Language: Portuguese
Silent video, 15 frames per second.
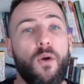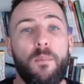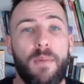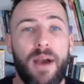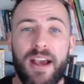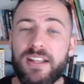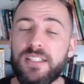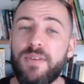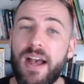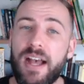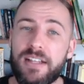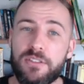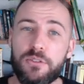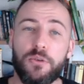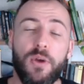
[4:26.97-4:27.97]
o mais
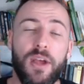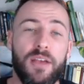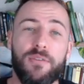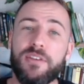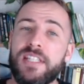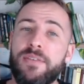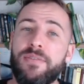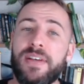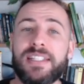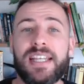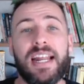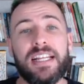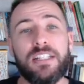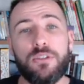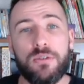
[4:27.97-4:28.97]
fácil é você
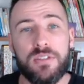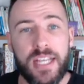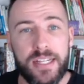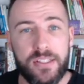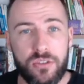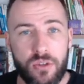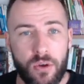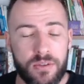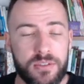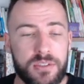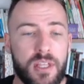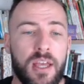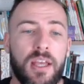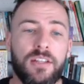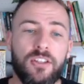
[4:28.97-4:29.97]
fazer
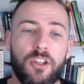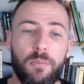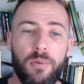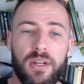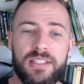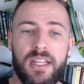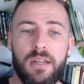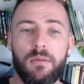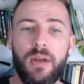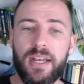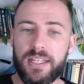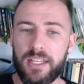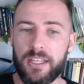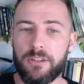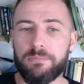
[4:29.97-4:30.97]
associações. Então, por exemplo,
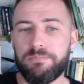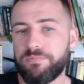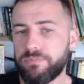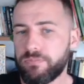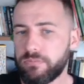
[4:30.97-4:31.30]
aqui.